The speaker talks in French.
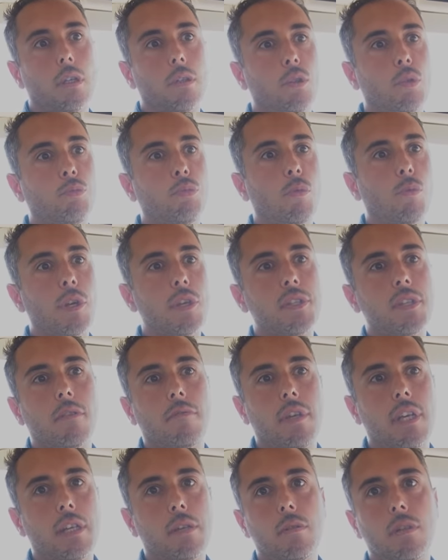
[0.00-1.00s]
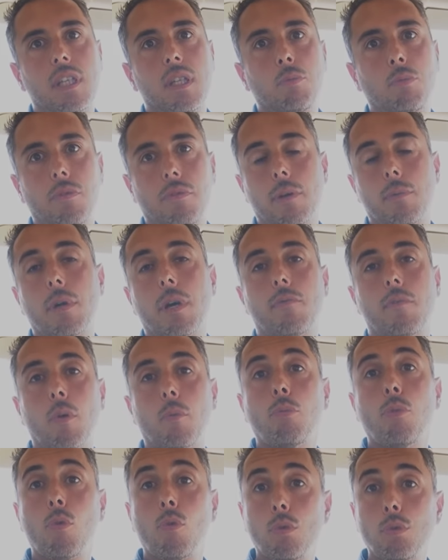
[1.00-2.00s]
Donc pour moi c'est un véhicule qui peut vraiment
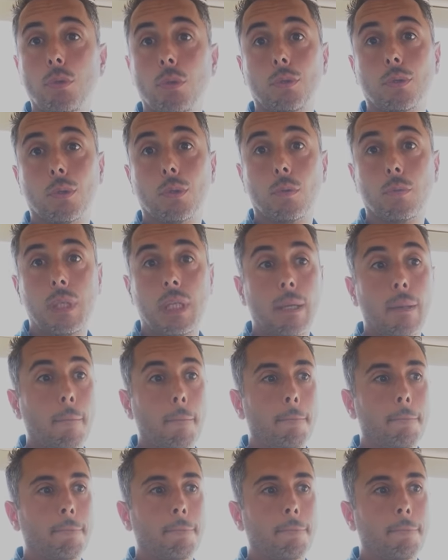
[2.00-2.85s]
avoir beaucoup d'autonomie